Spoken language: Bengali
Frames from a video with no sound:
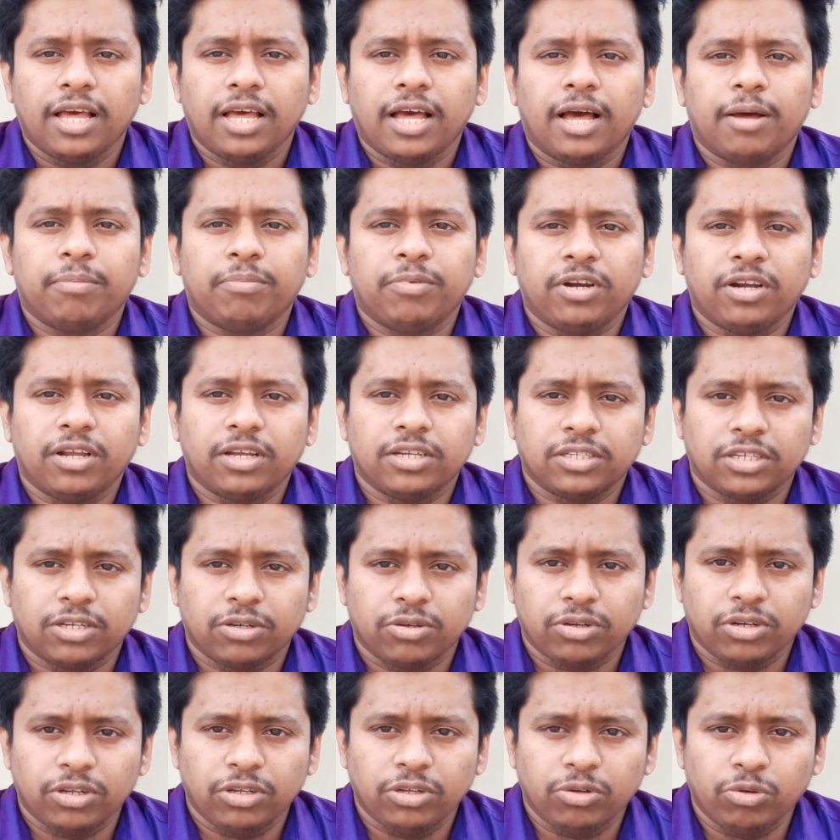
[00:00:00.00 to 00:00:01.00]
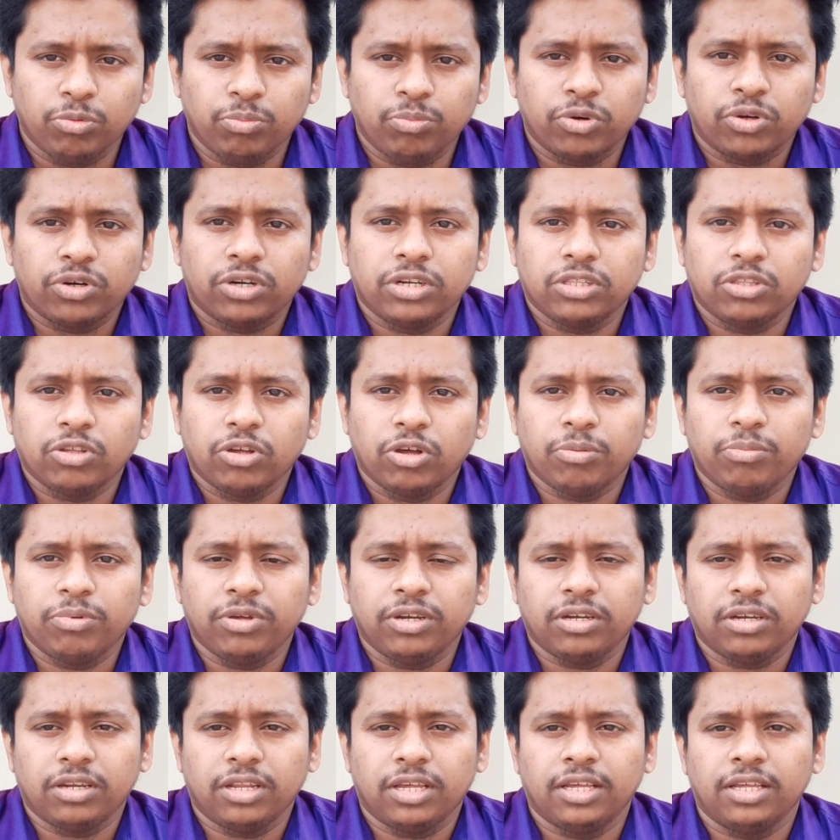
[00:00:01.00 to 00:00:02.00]
আপনারা আশা করি উপকৃত হবেন
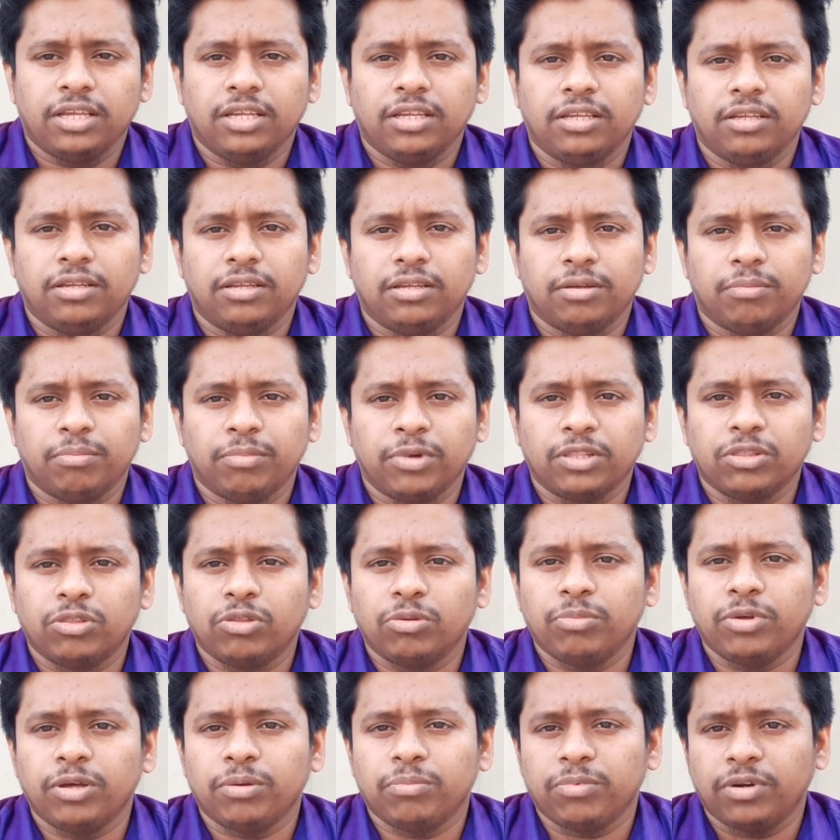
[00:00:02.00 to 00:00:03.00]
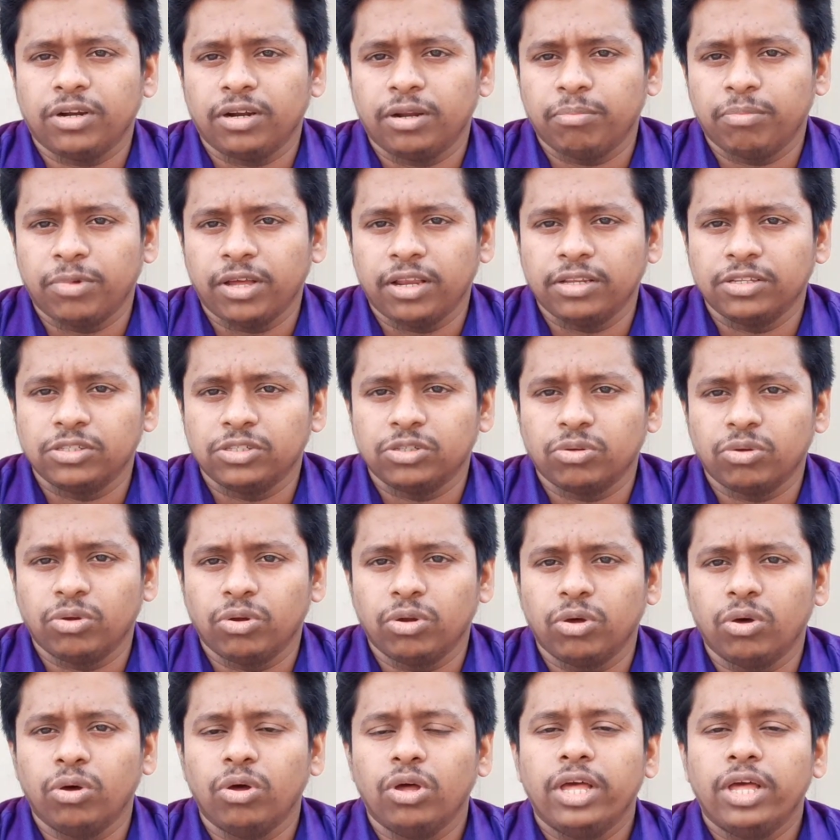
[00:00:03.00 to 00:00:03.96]
এই মাধ্যমে আপনারা ব্যালেন্সগুলো